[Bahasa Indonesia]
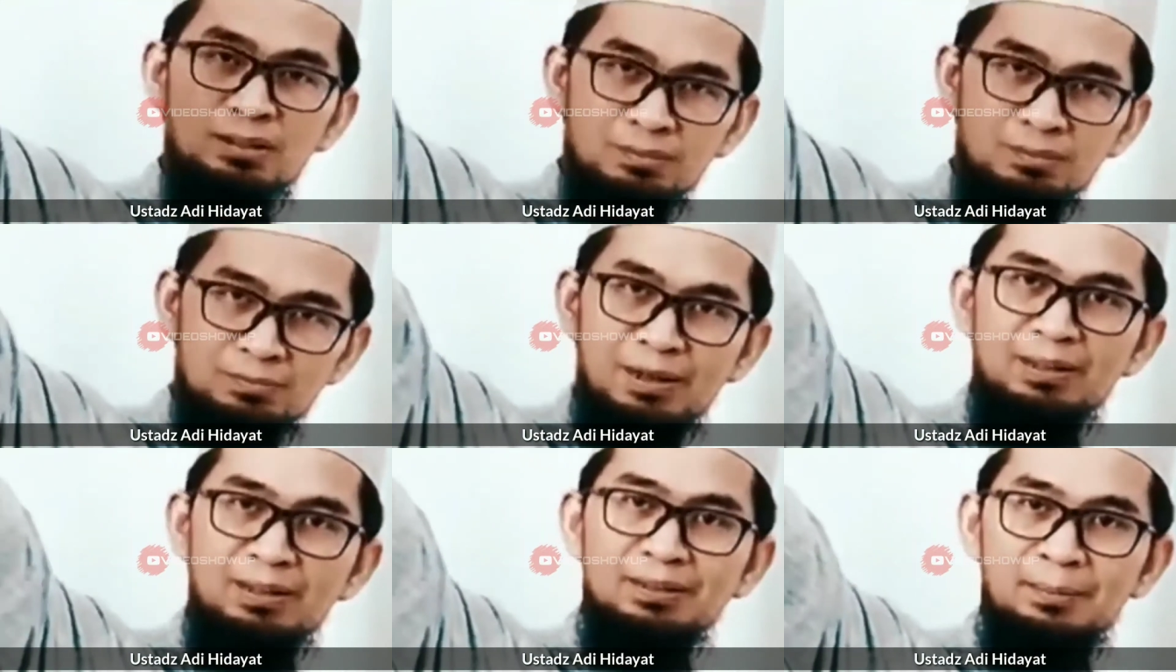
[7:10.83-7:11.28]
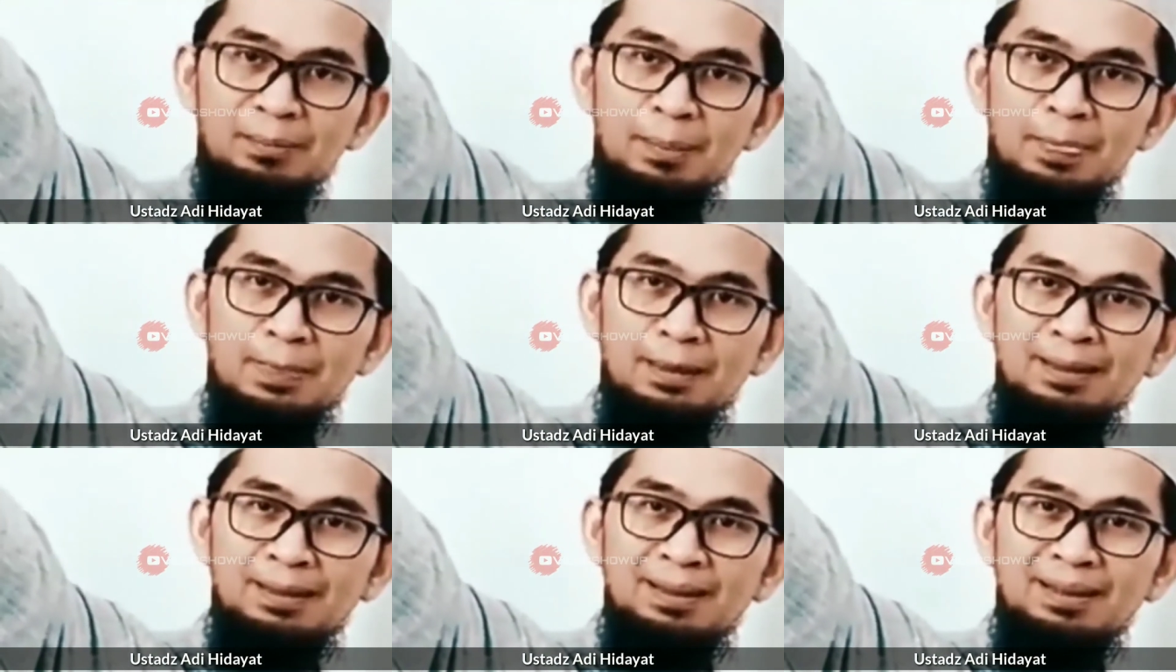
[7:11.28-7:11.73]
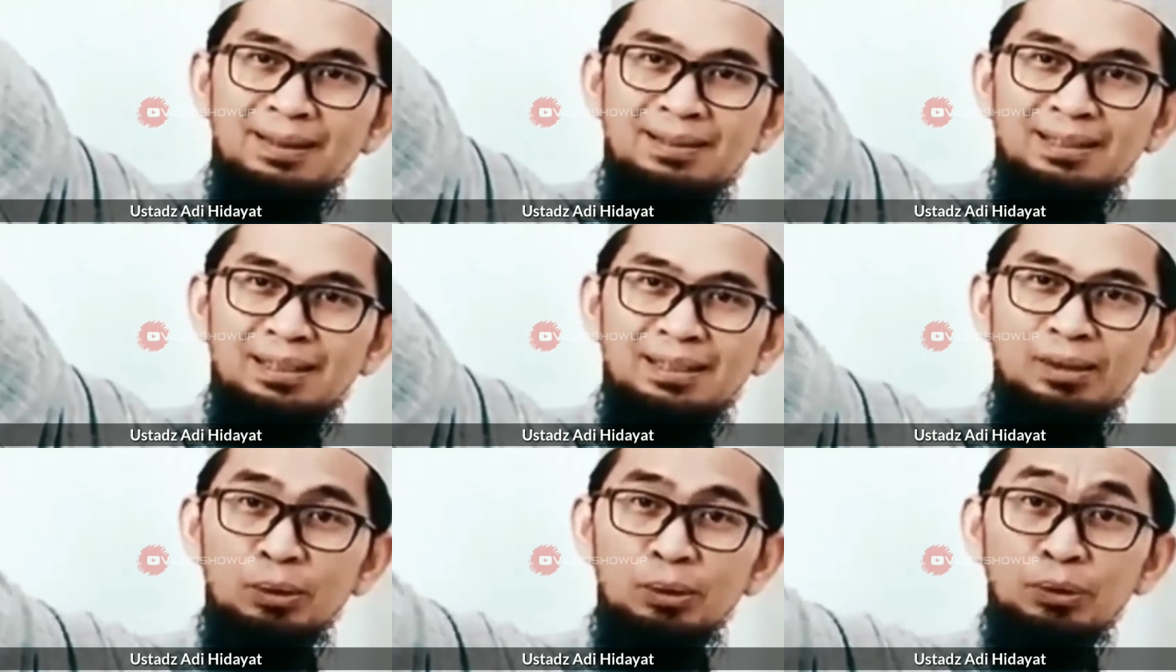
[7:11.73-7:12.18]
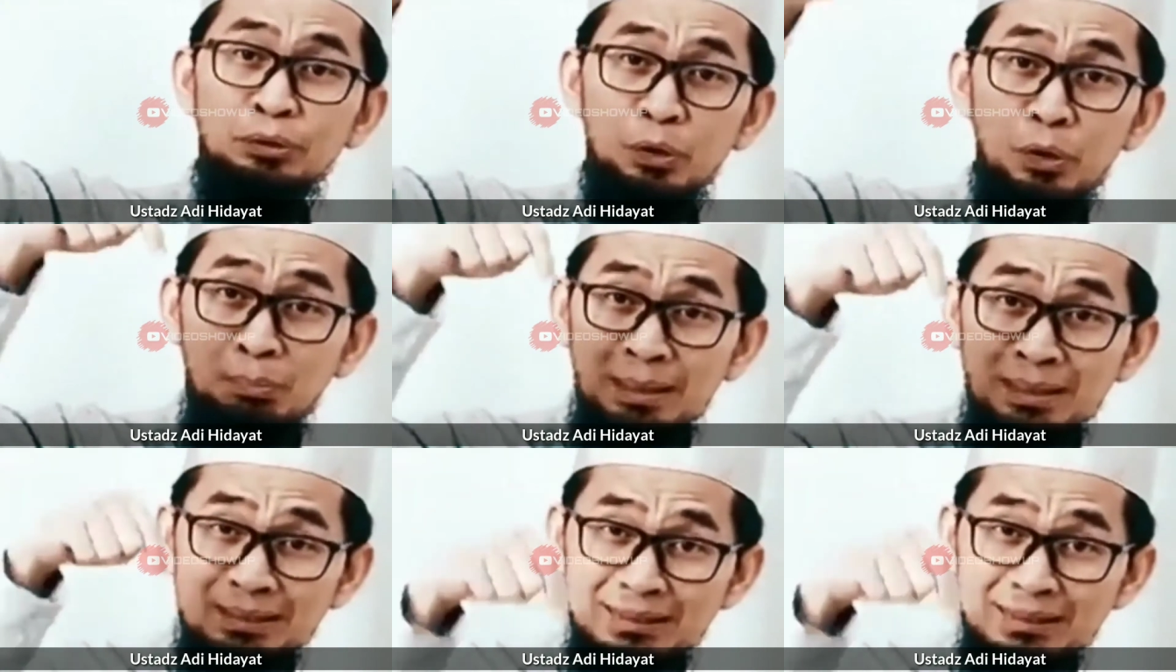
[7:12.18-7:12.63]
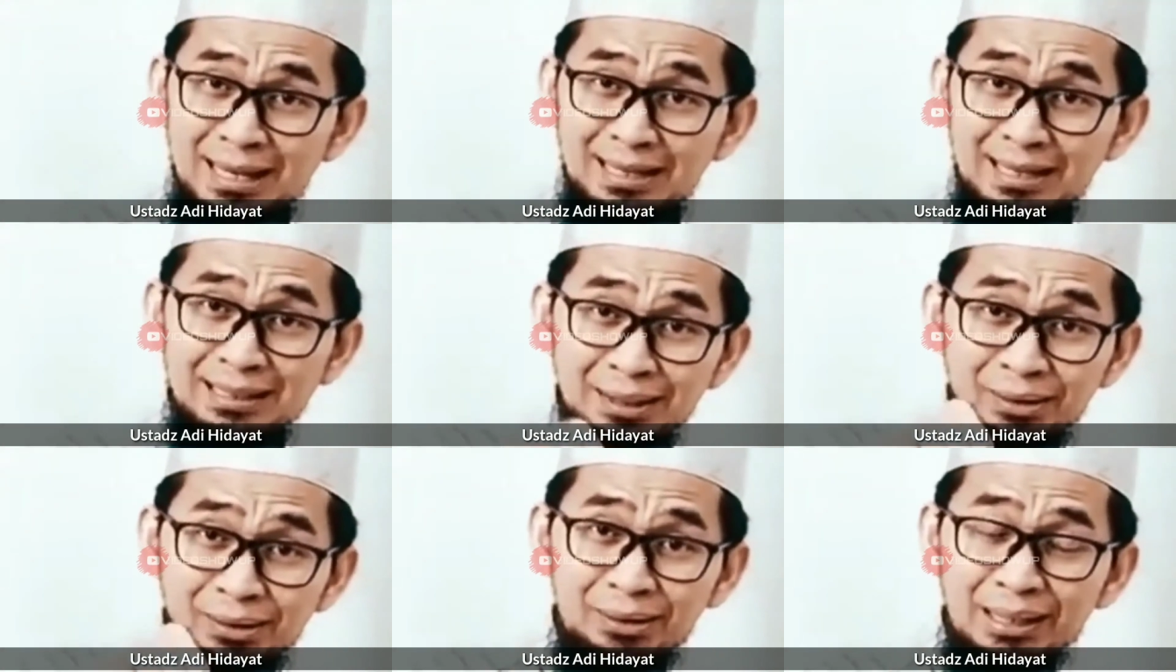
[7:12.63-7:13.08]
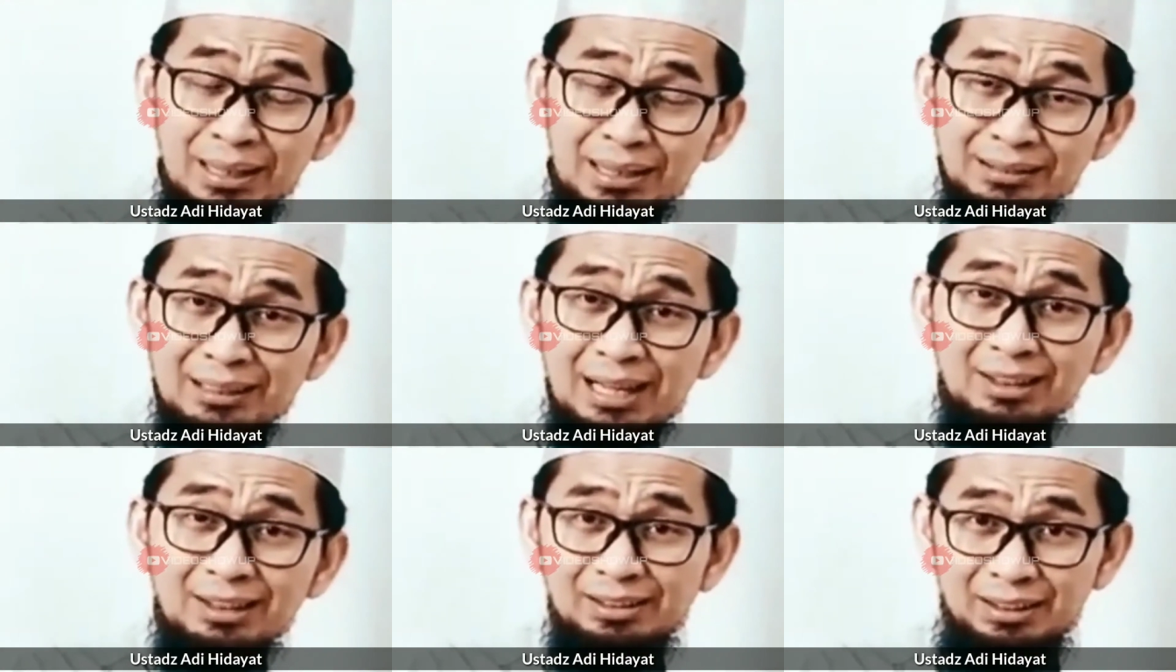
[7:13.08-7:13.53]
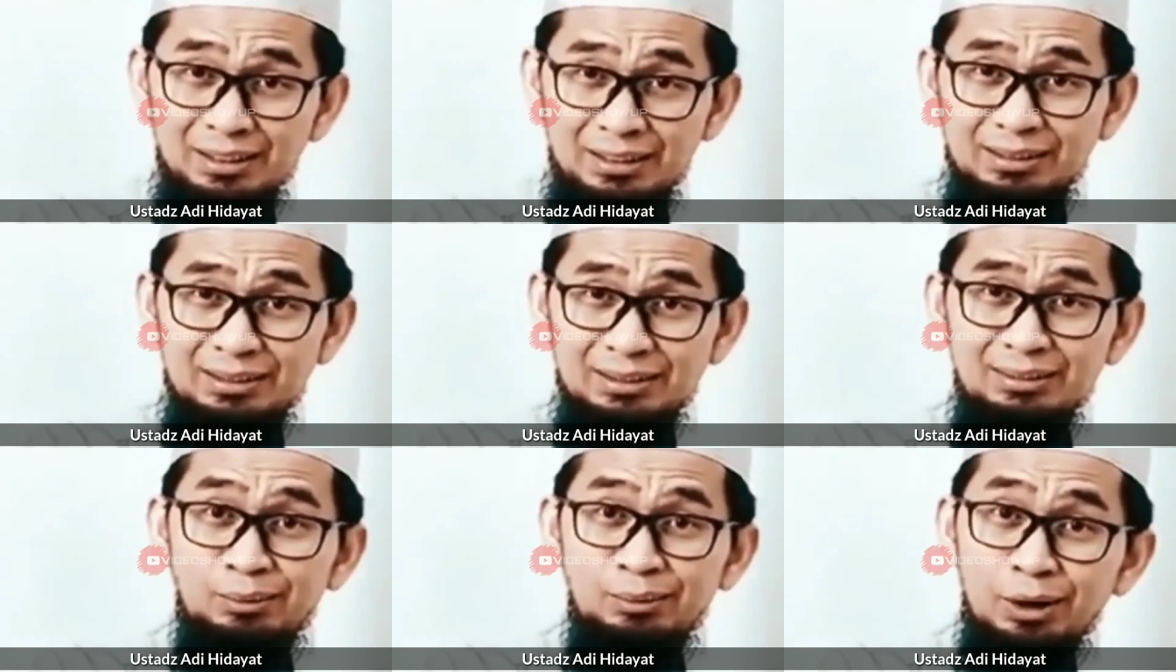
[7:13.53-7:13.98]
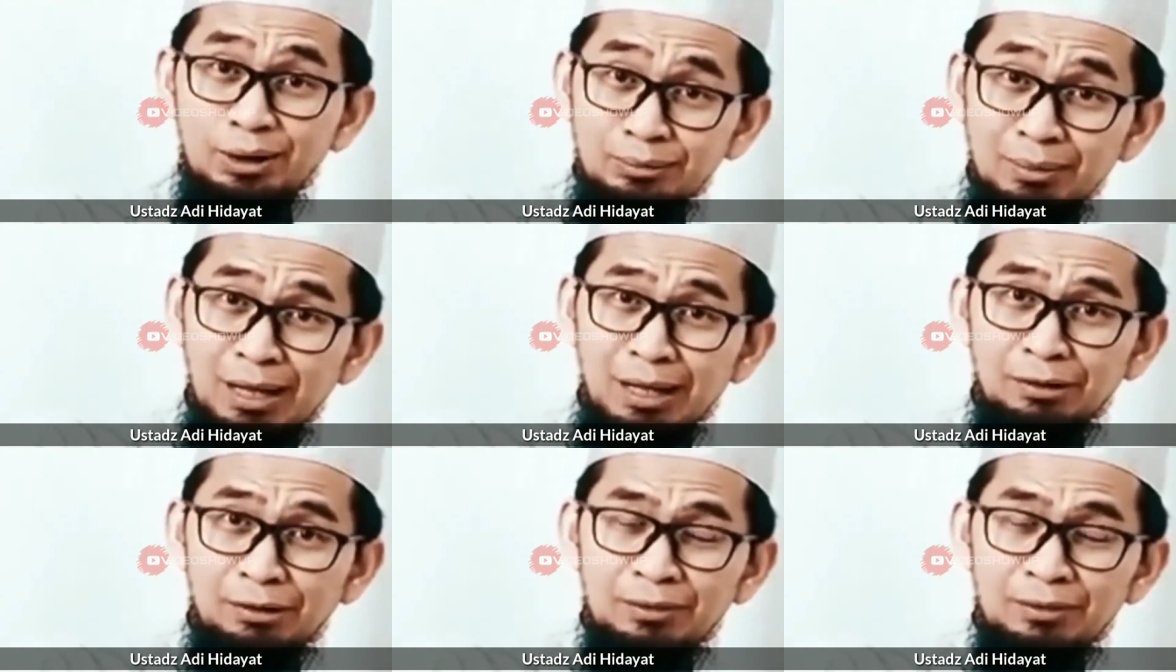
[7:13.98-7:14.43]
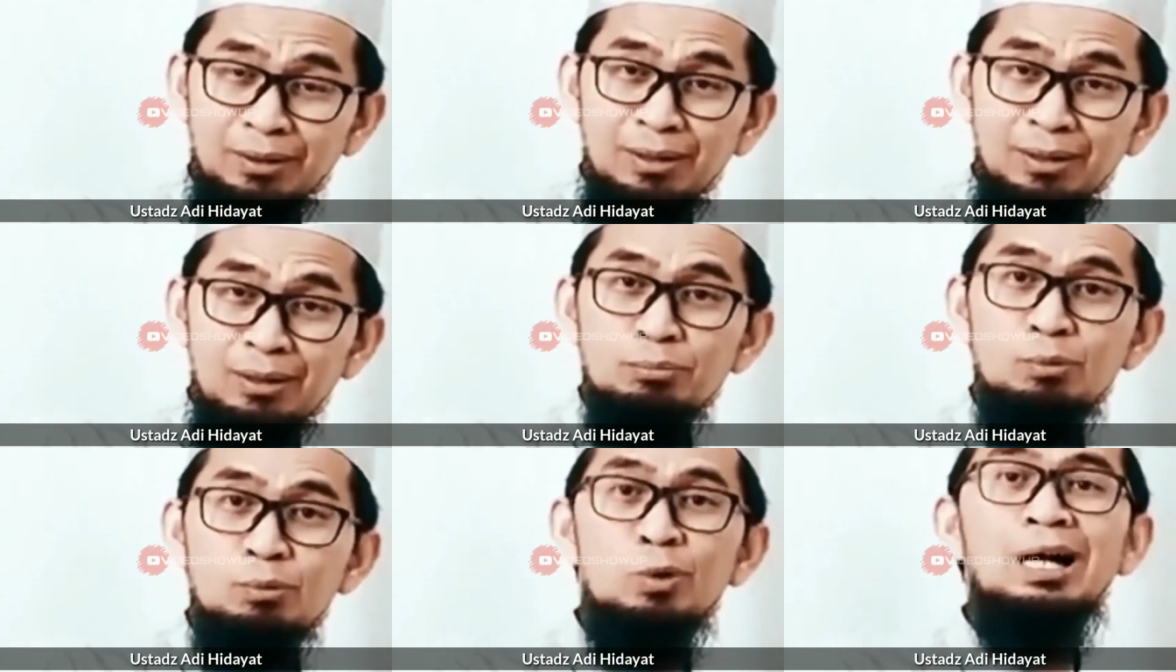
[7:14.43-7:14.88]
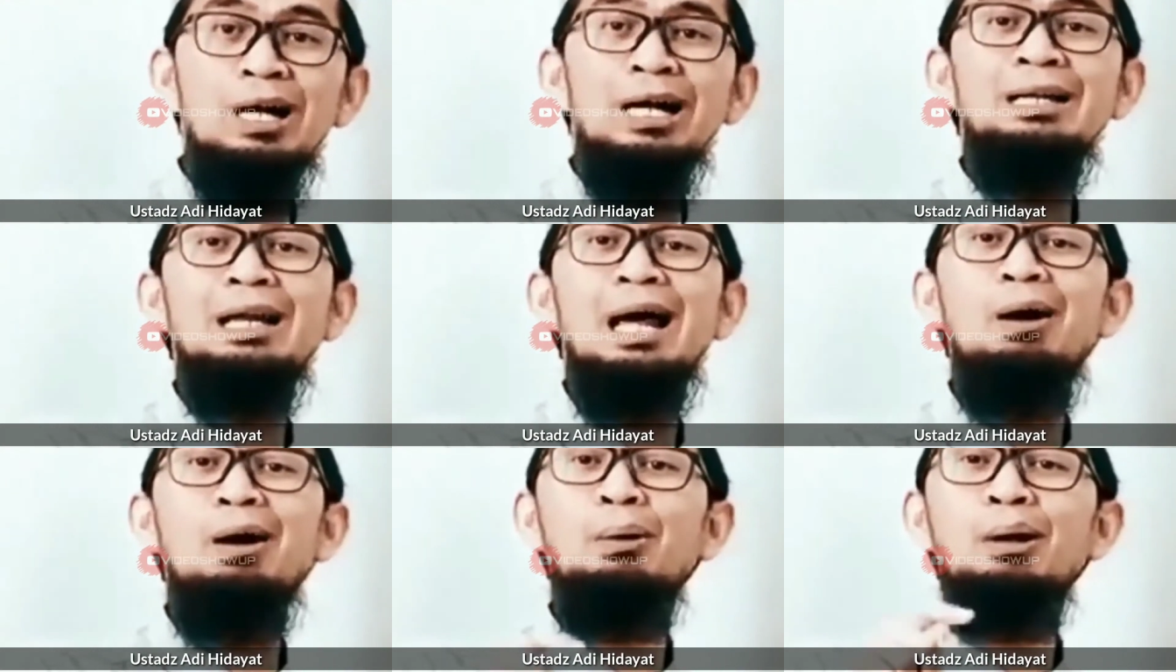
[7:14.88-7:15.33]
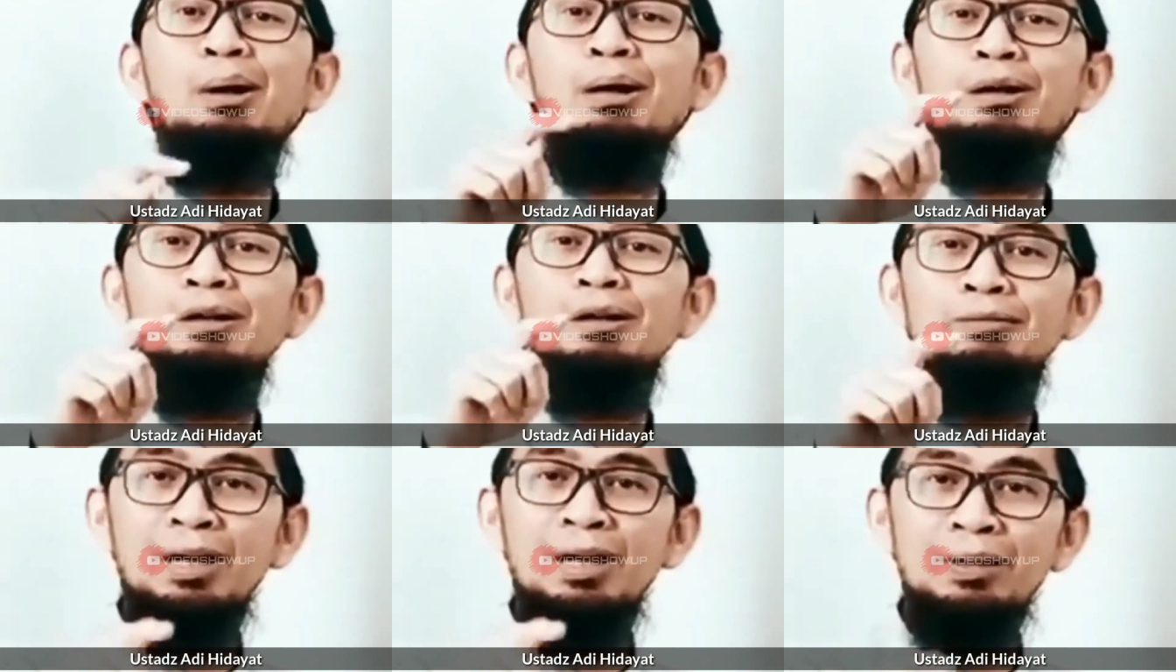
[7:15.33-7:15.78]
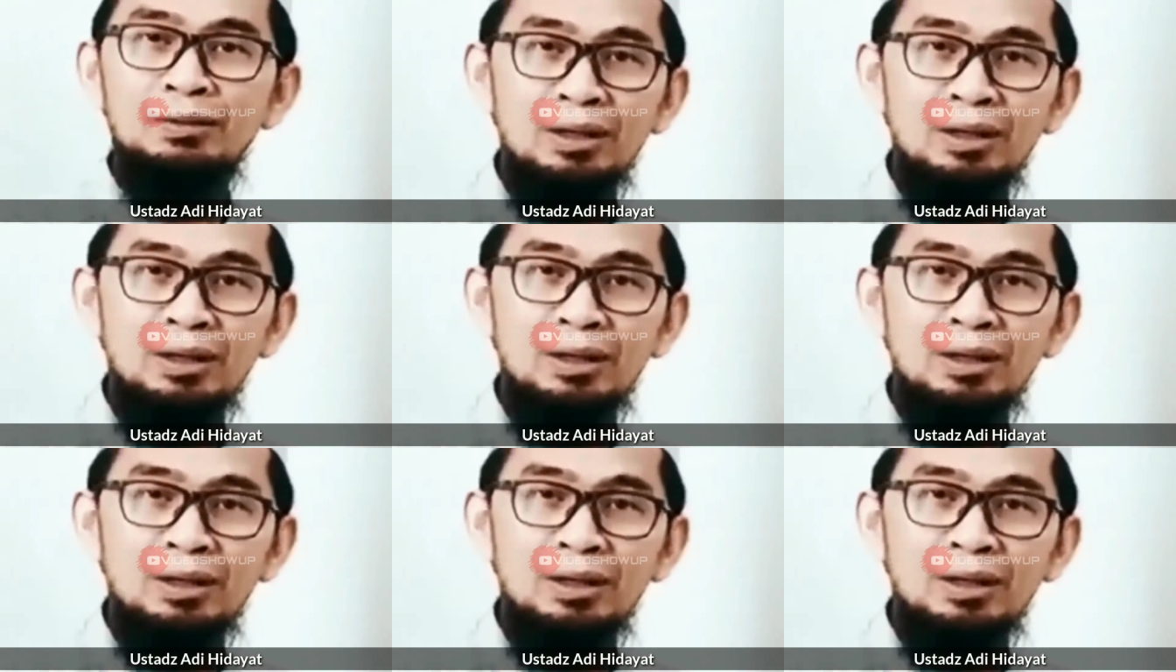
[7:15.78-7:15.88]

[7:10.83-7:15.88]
di masa depan jadi untuk menjadi orang takwa itu mohon maaf bukan awal